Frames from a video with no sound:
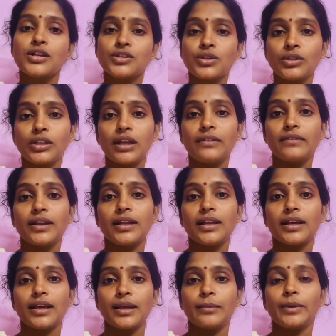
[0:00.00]
సో దానివల్ల
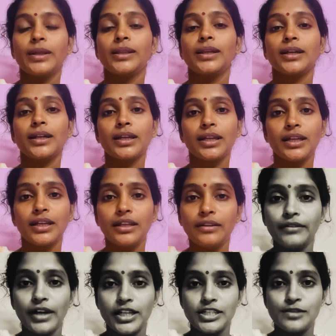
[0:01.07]
నాకు ఏమైందంటే కిడ్నీ
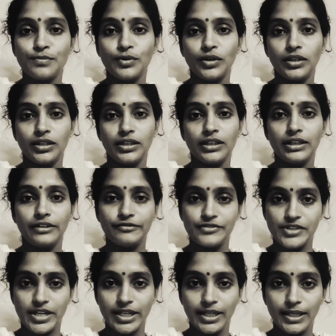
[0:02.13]
వాచిపోయింది లెఫ్ట్
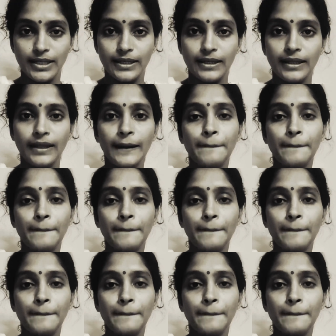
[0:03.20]
సైడ్ కిడ్నీ